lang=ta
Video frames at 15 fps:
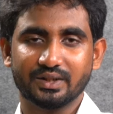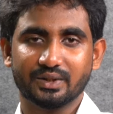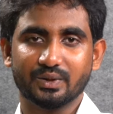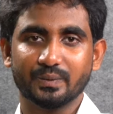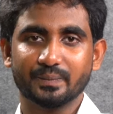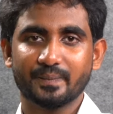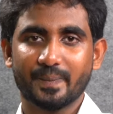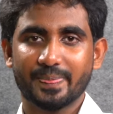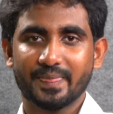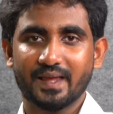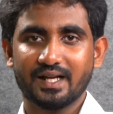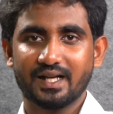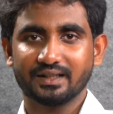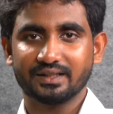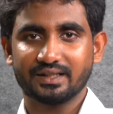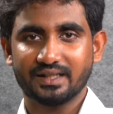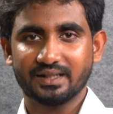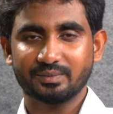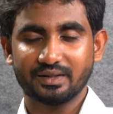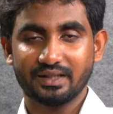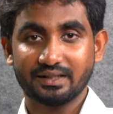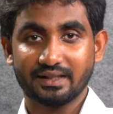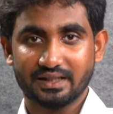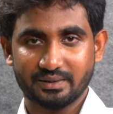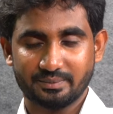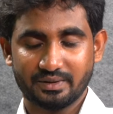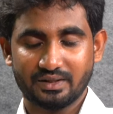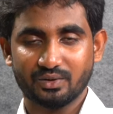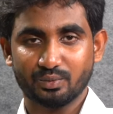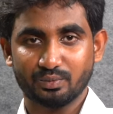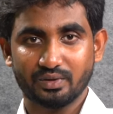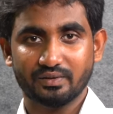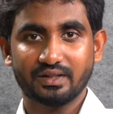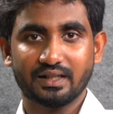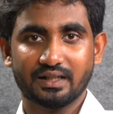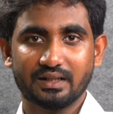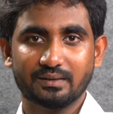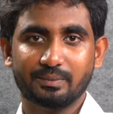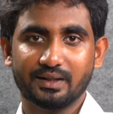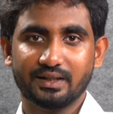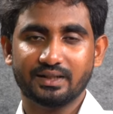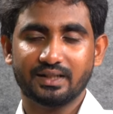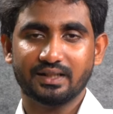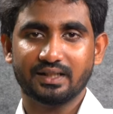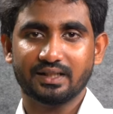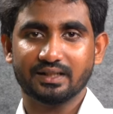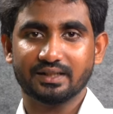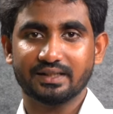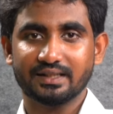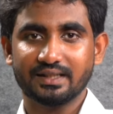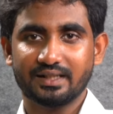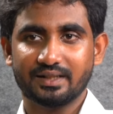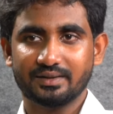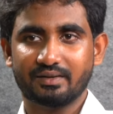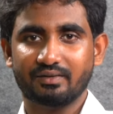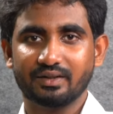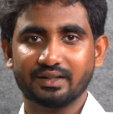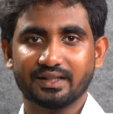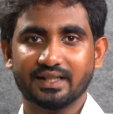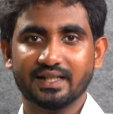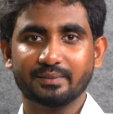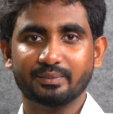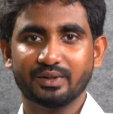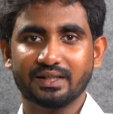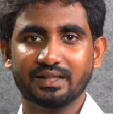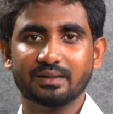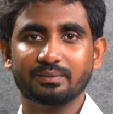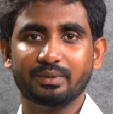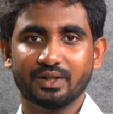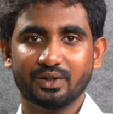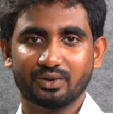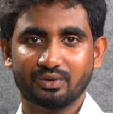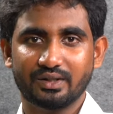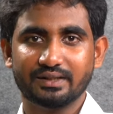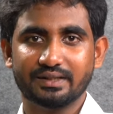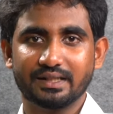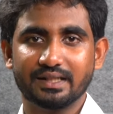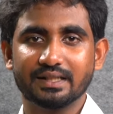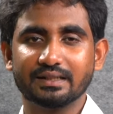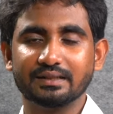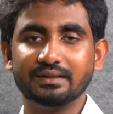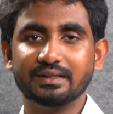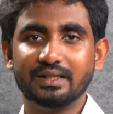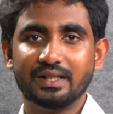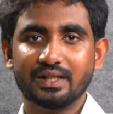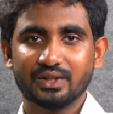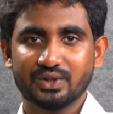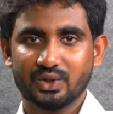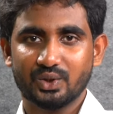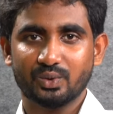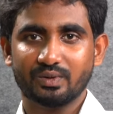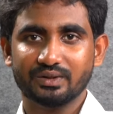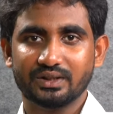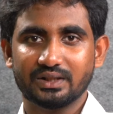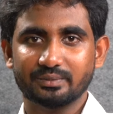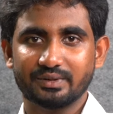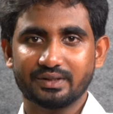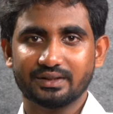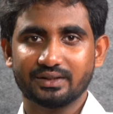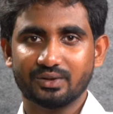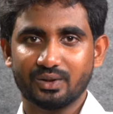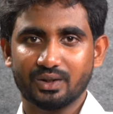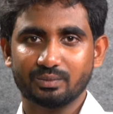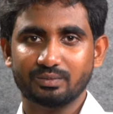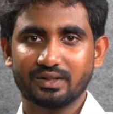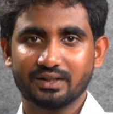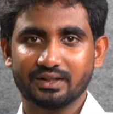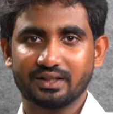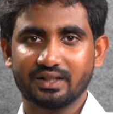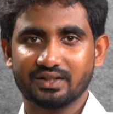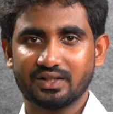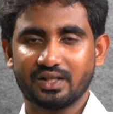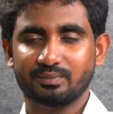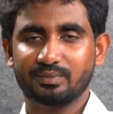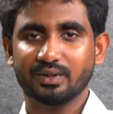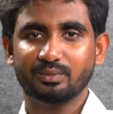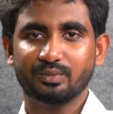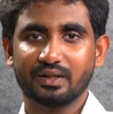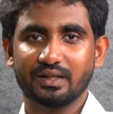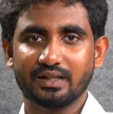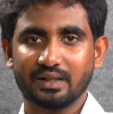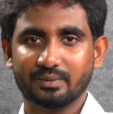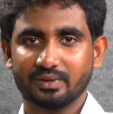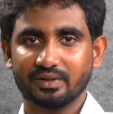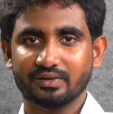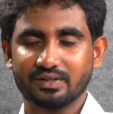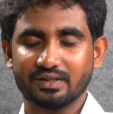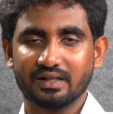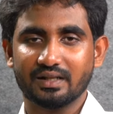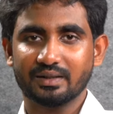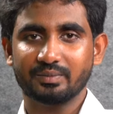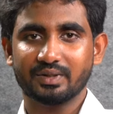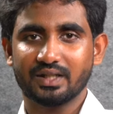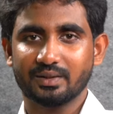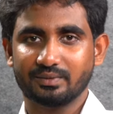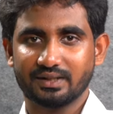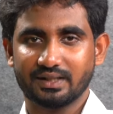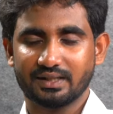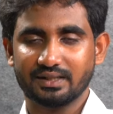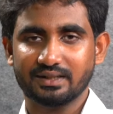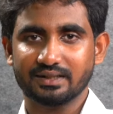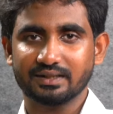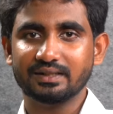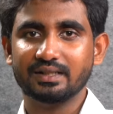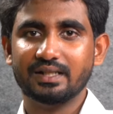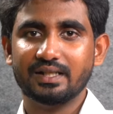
இருக்கிறோம் அந்த ட்ரீட்மெண்ட்டில் நிறைய பேர் ரொம்பவே நல்லா பயனடிக்கிறாங்க ஏன்னா அவங்களுக்கு எங்கே போய் என்ன பண்ணணும்னே தெரியல ஸ்ட்ரோக் வந்துட்டு பேருக்கு நார்மலாக இருக்காங்க சாப்பிட முடியலன்னு அப்படியே வச்சுருக்காங்க பட் அப்படி கிடையாது